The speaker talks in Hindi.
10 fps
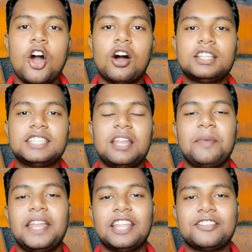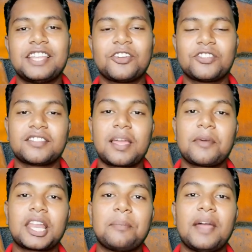और चैनल पर नया तो चैनल को सब्सक्राइब
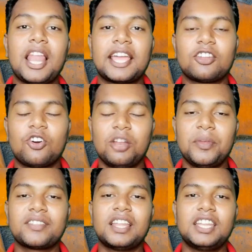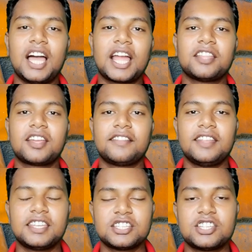करके बेल आइकन को ऑल प्रेस कर देना आगे तक ऐसी
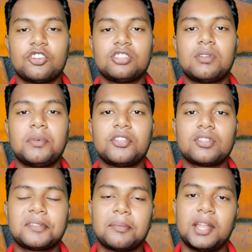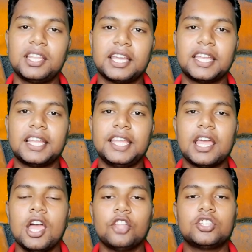इंटरेस्टिंग नॉलेजेबल वीडियो सबसे पहले देखने के लिए
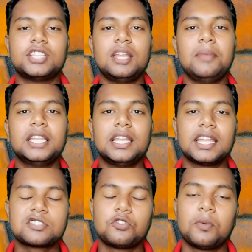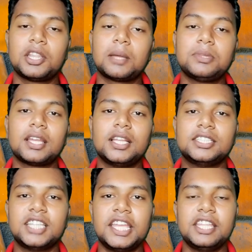तो चलिए मिलते हैं नेक्स्ट वीडियो में तब तक के लिए
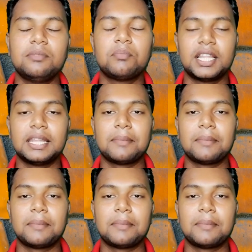जय हिंद बंदे